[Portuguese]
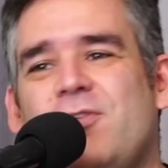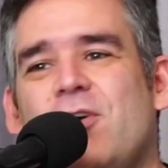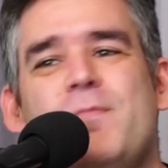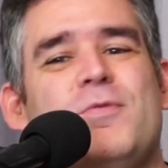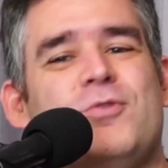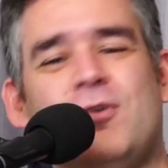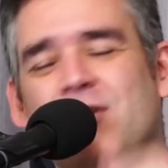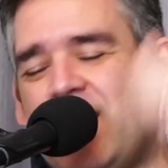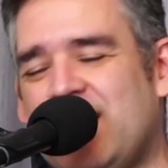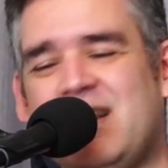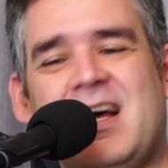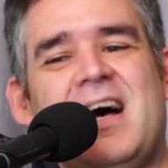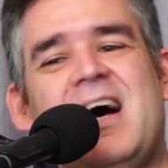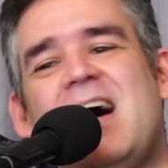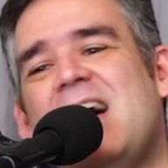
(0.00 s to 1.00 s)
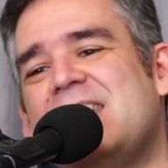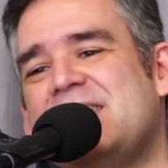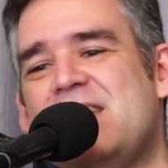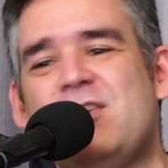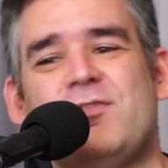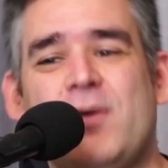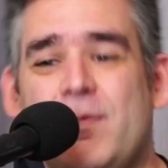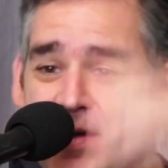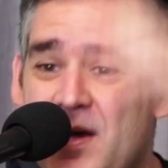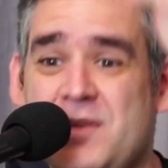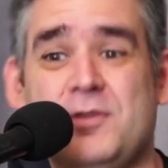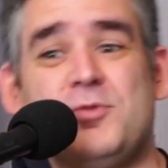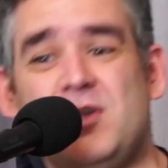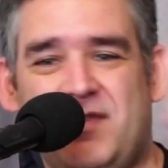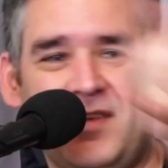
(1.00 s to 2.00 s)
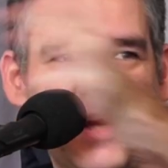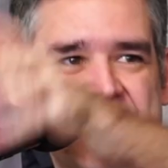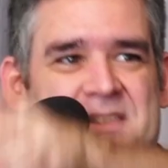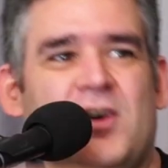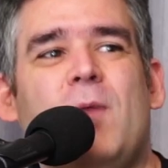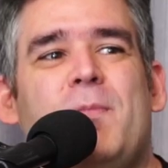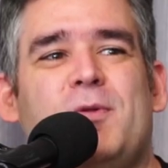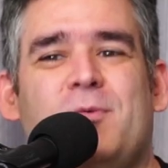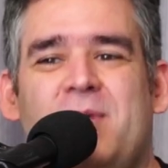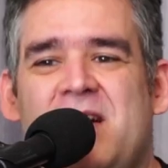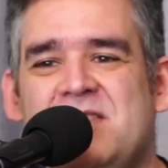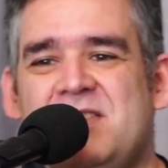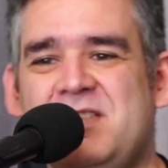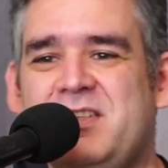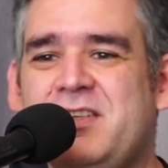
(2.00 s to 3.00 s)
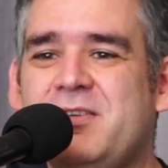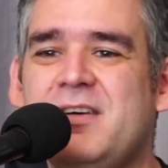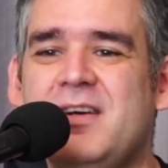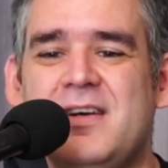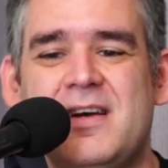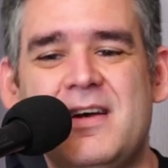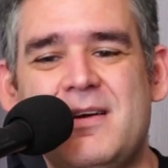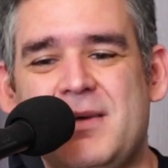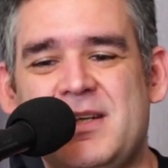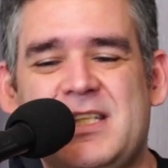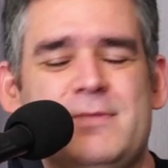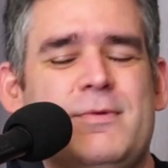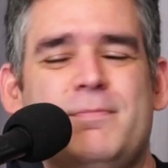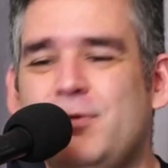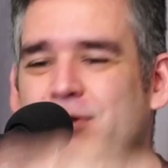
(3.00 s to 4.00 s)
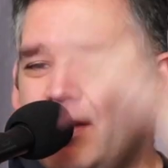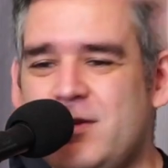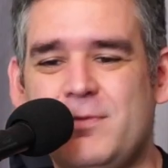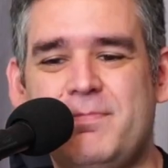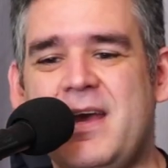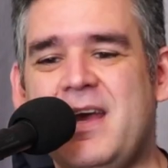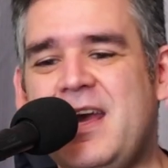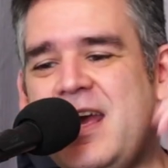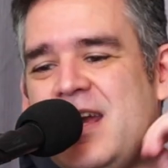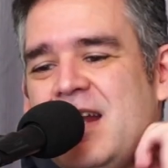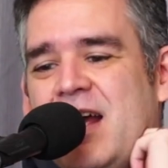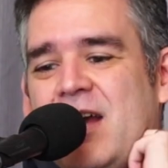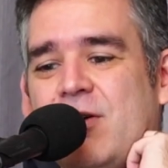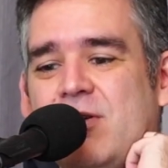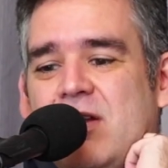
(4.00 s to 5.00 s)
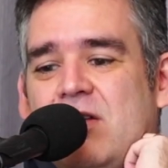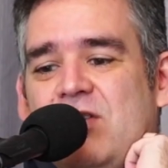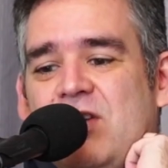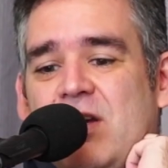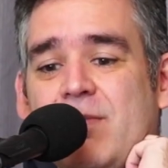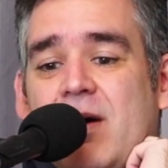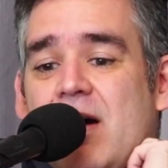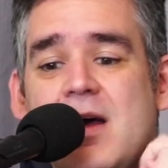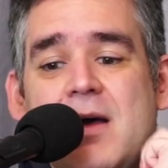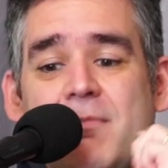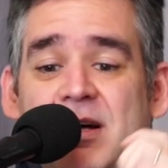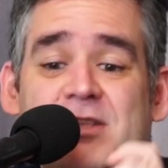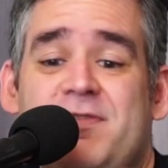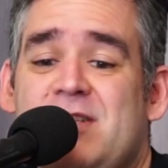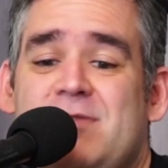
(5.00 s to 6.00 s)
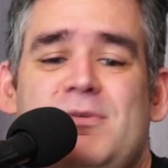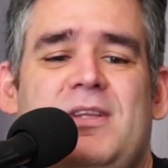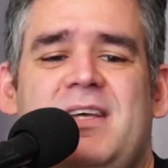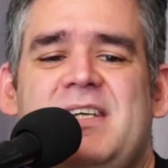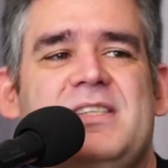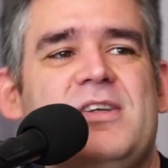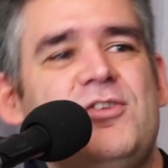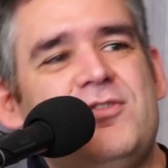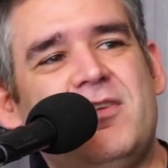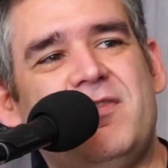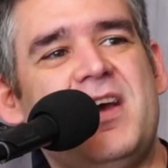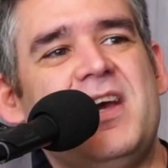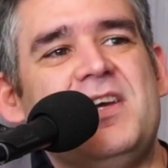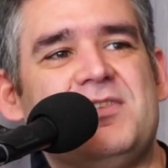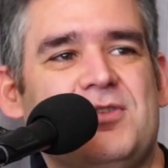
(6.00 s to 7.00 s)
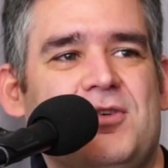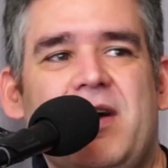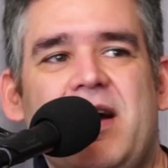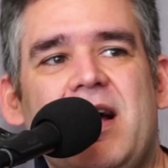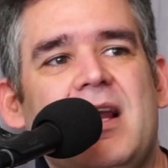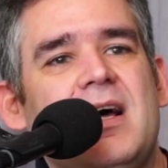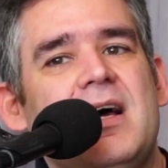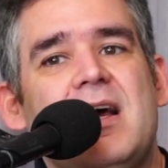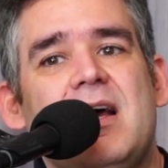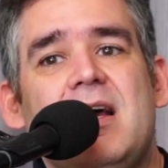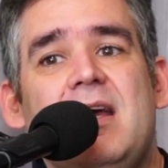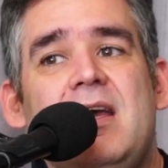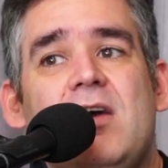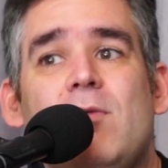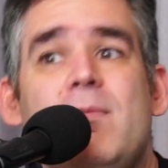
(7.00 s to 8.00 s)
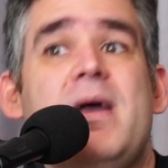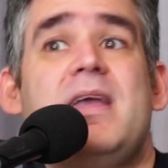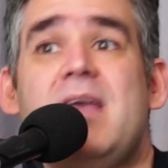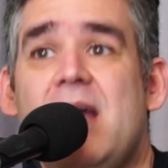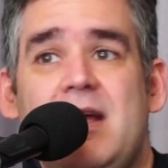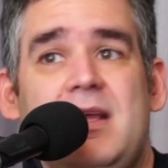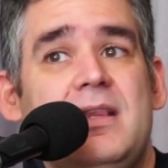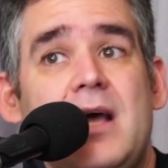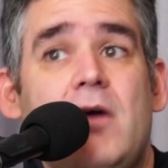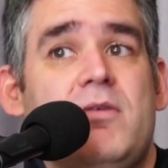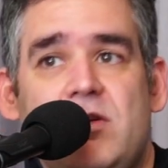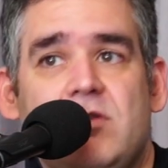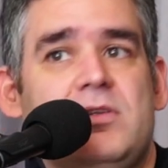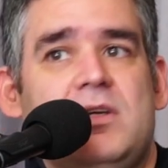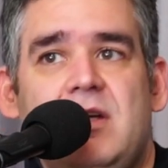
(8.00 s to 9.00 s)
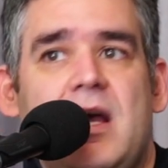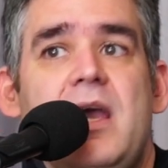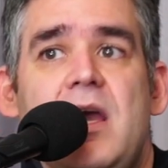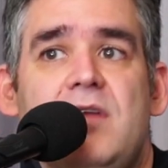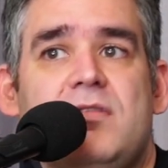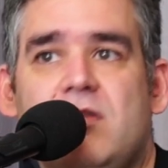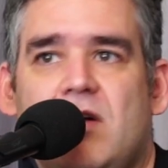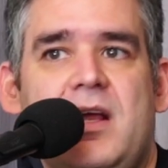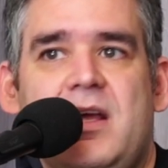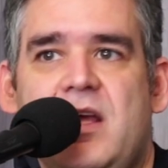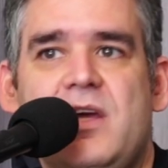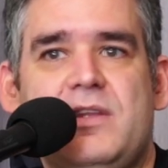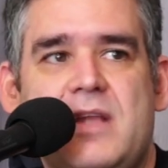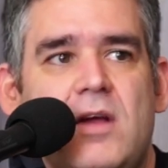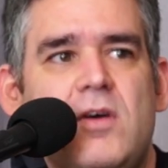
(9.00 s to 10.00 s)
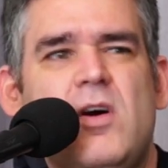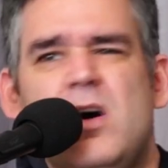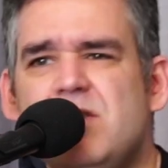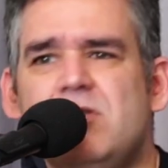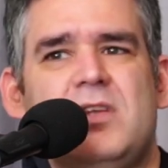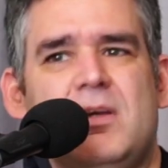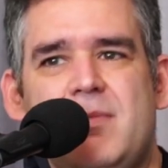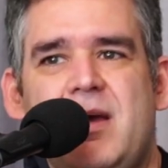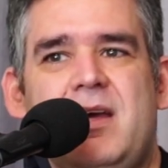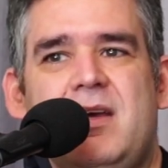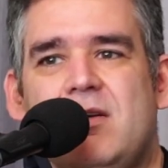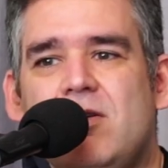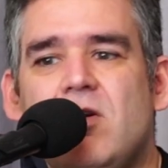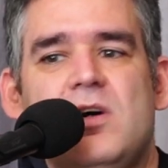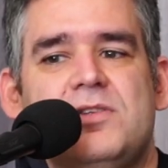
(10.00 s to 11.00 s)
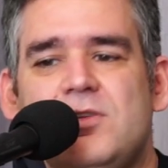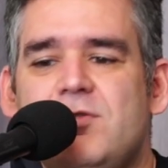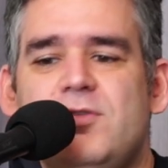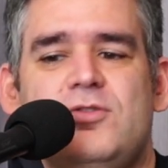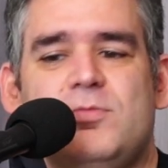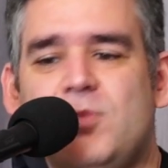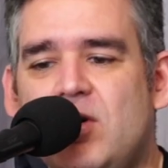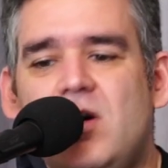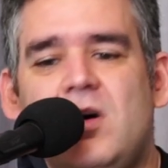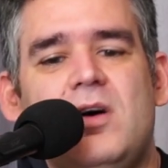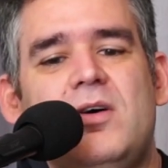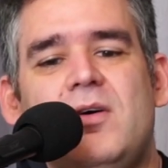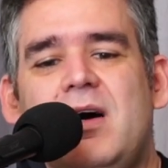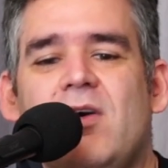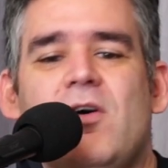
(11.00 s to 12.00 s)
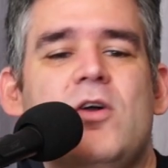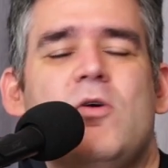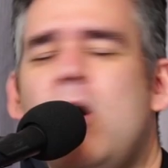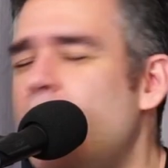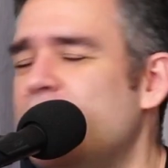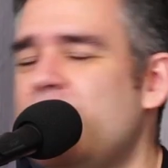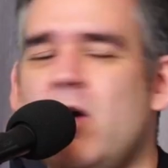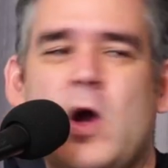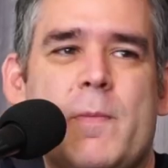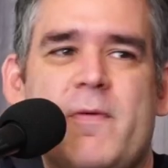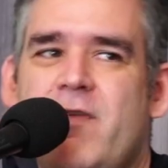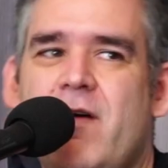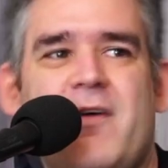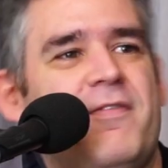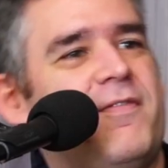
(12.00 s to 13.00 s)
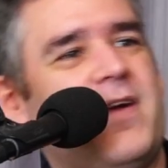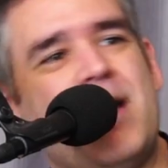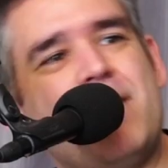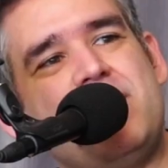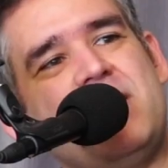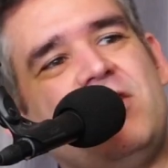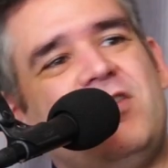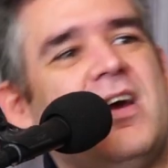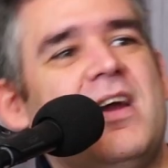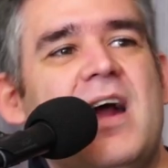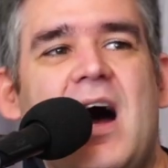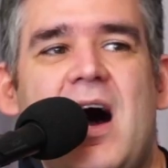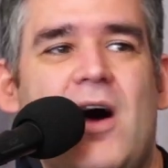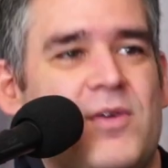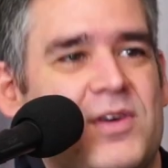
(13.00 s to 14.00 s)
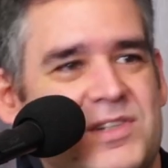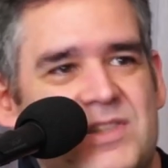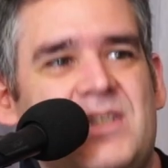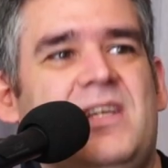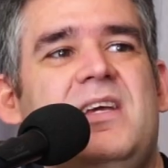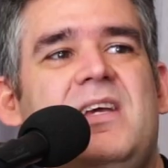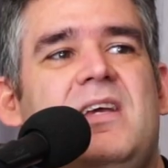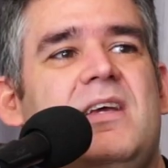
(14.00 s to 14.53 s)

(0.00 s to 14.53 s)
foi pro jogo da taça, a gente foi para as duas finais da Copa do Brasil passando um puta de um perrengue lá em Curitiba. Mas eu faço muita questão de viver isso com ela. Uhum. E como é que é? Então, e, e, é isso, os coleguinhas dela gostam também, gostam de futebol. Agora o álbum da Copa foi uma febre geral, assim.